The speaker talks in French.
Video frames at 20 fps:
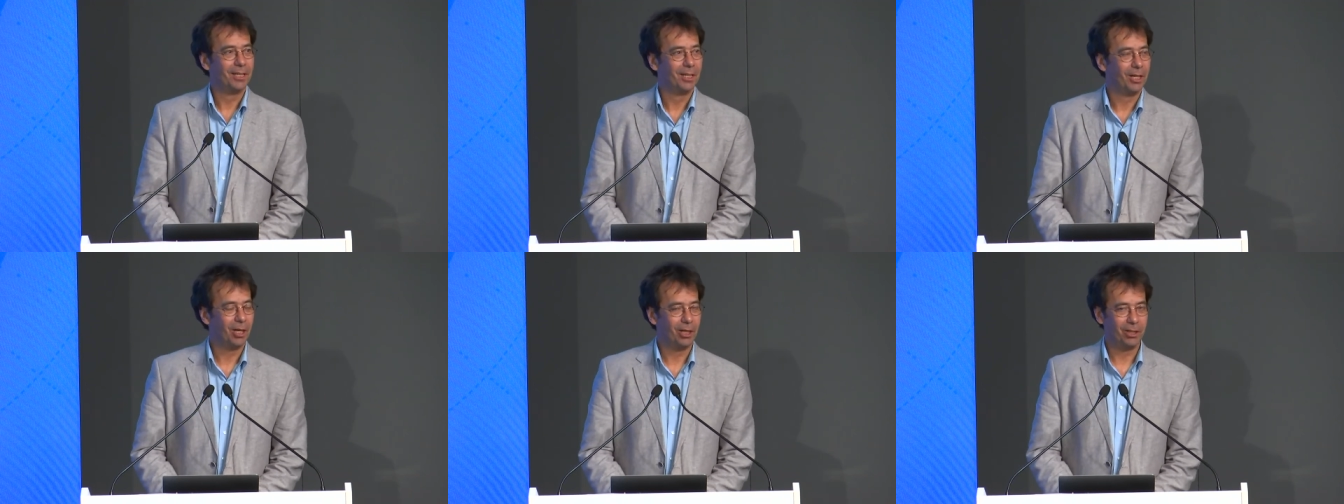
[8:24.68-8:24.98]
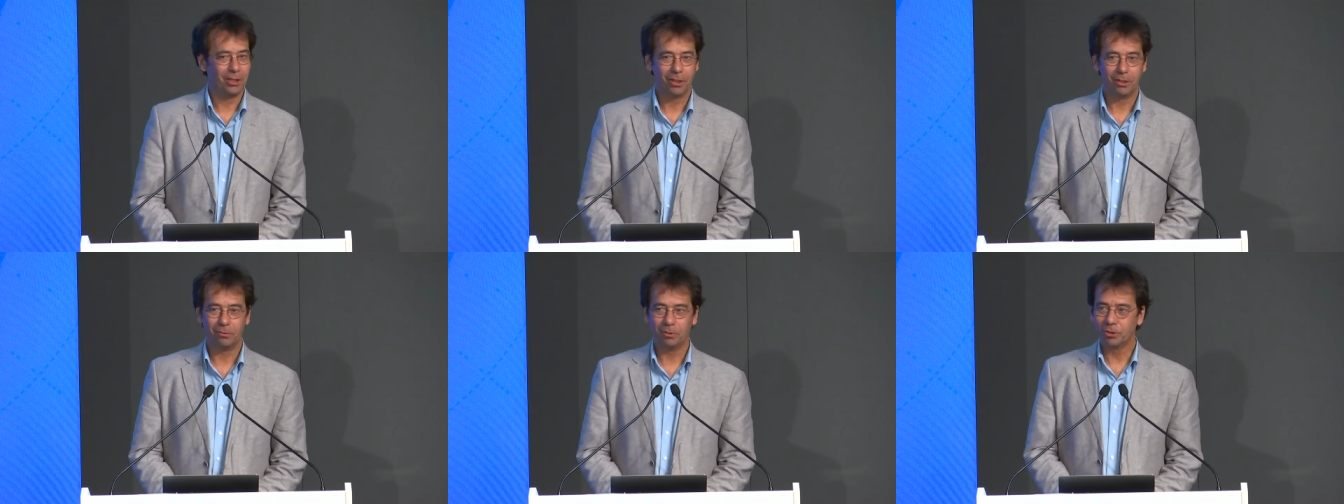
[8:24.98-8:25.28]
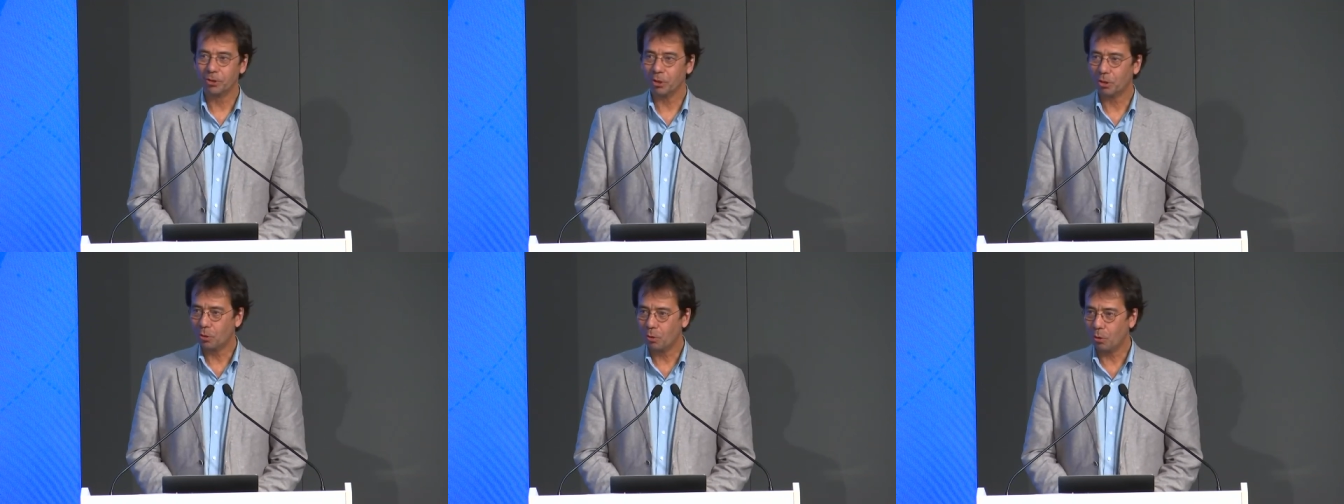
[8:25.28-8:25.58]

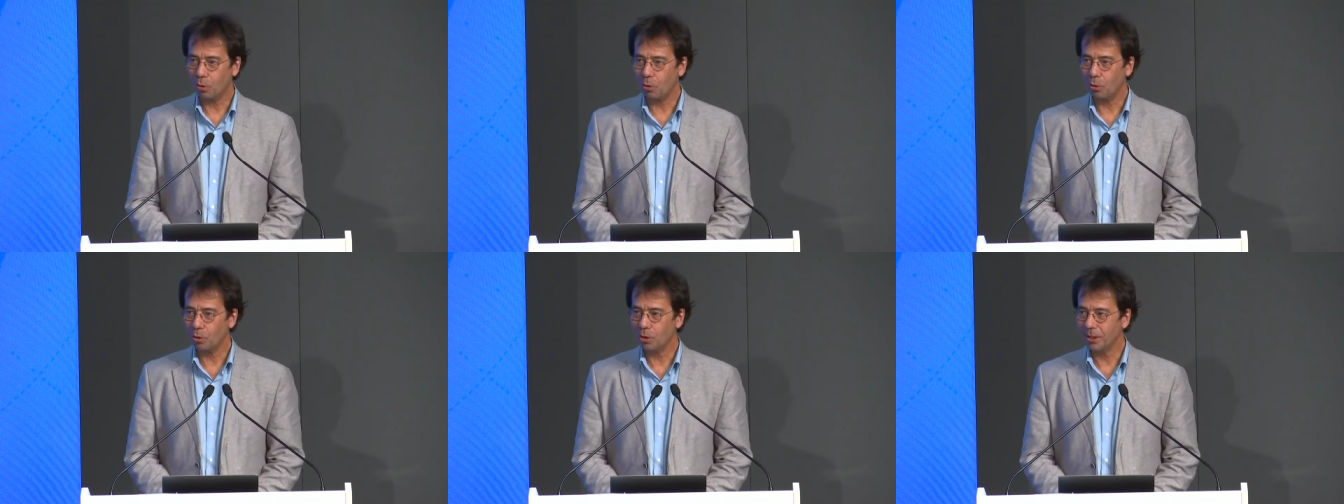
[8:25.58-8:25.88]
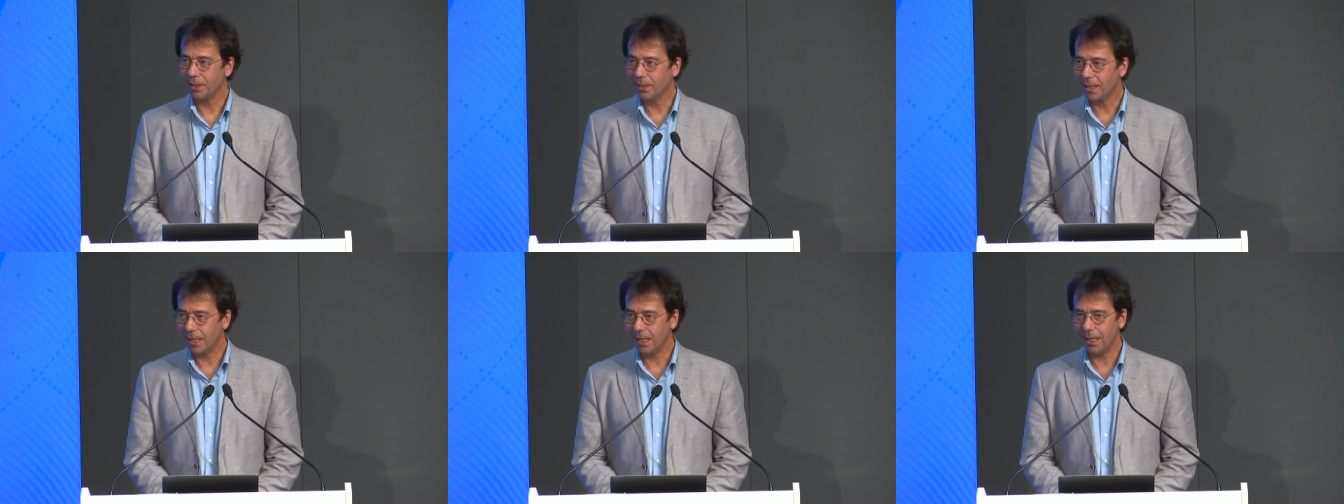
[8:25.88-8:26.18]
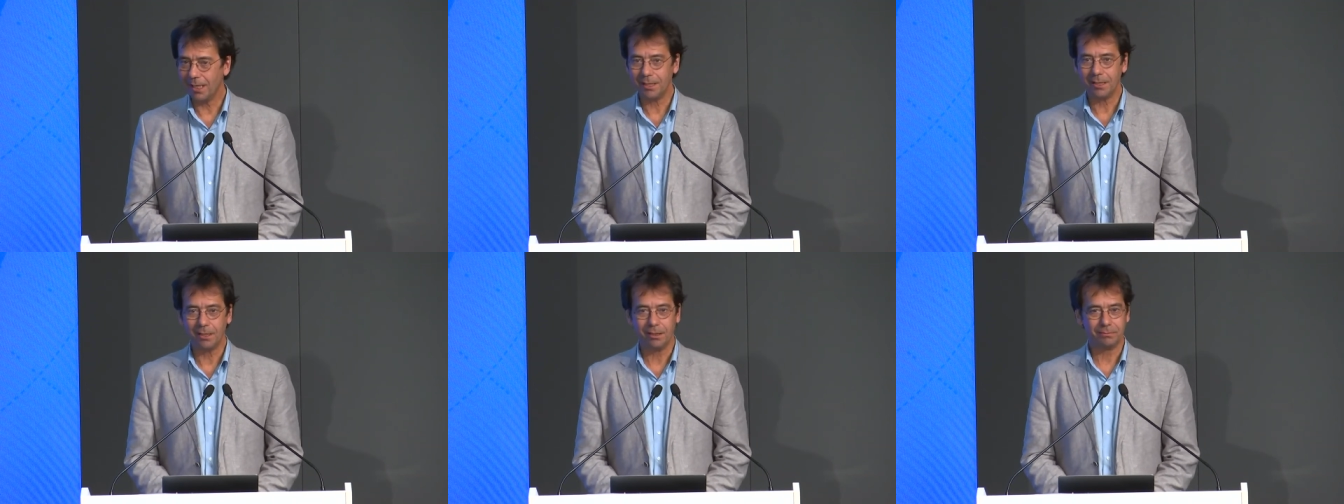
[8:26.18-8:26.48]
trois, il y a eu un
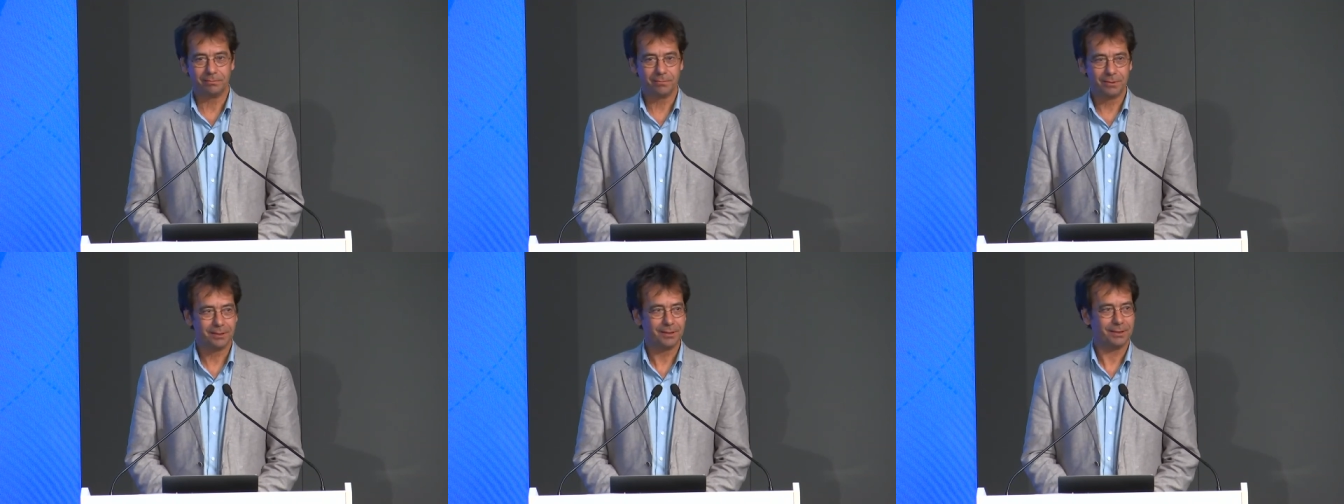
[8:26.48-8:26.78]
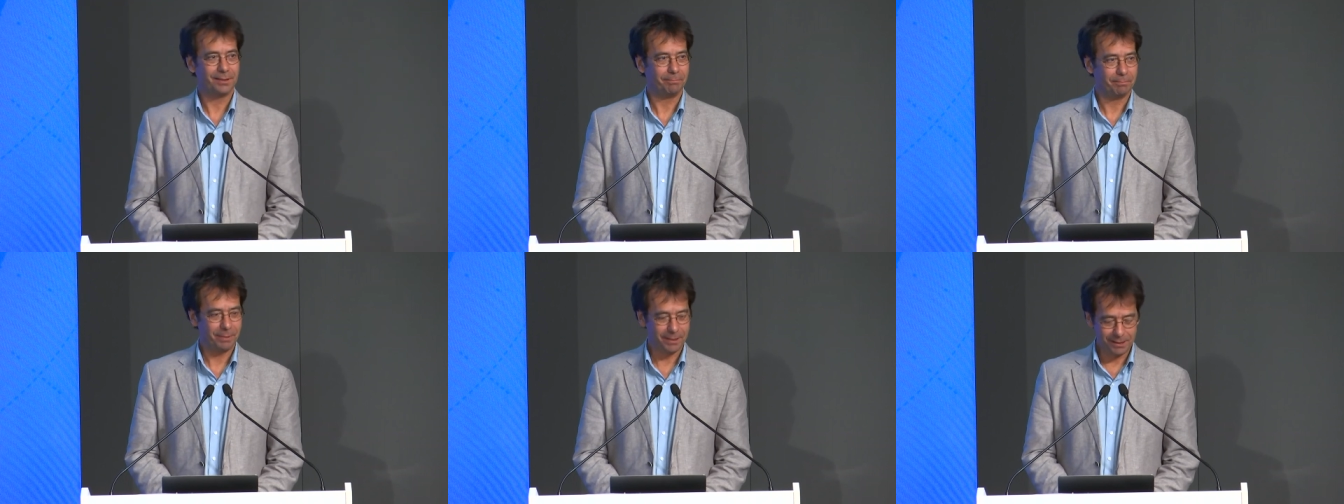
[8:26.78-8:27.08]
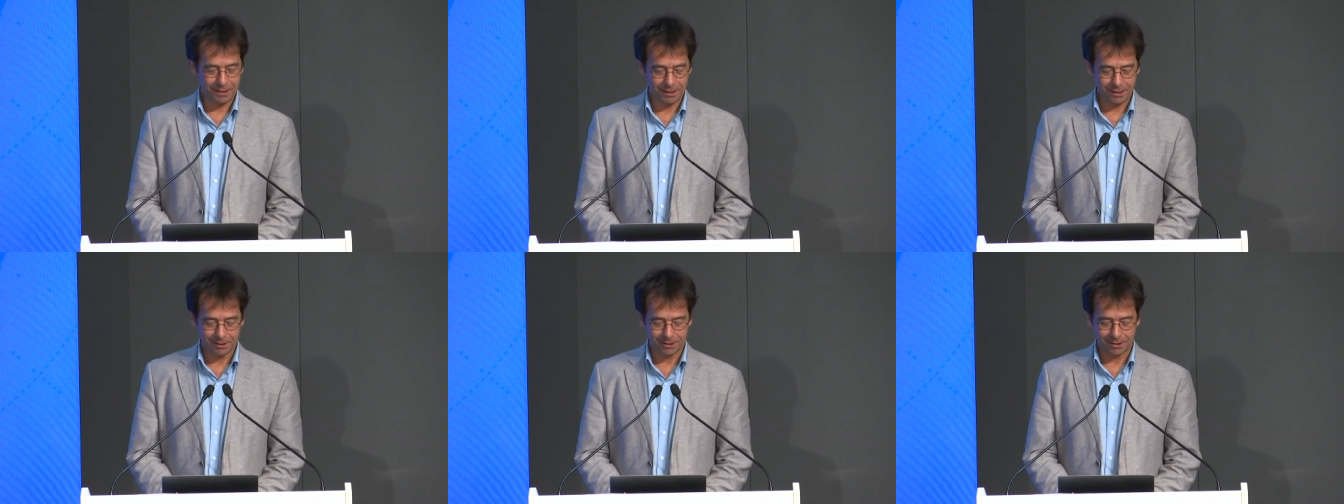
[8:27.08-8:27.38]
appel
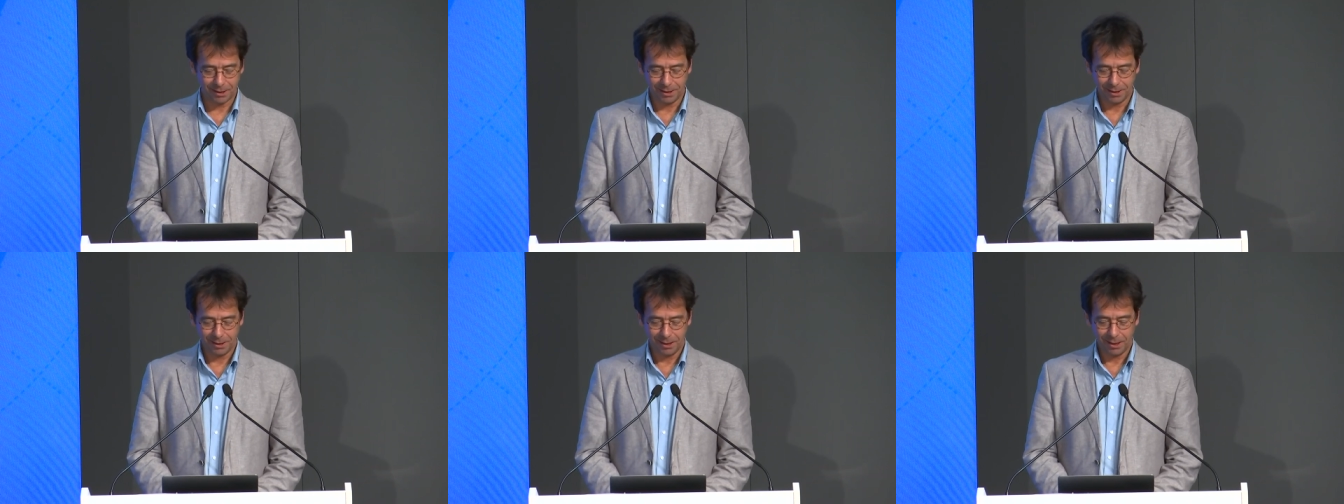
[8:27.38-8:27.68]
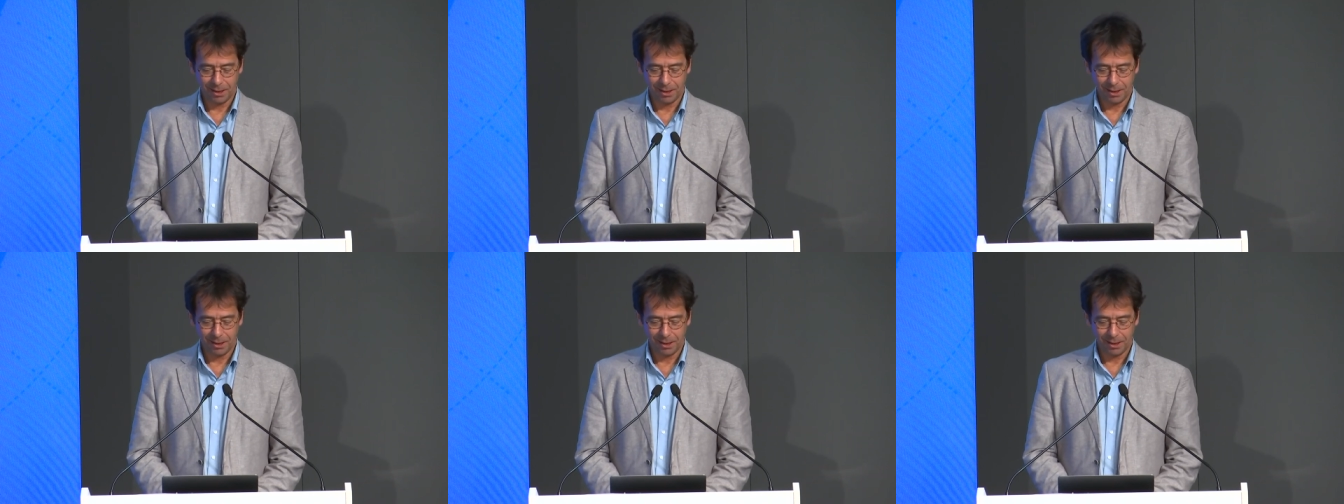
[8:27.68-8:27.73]
également,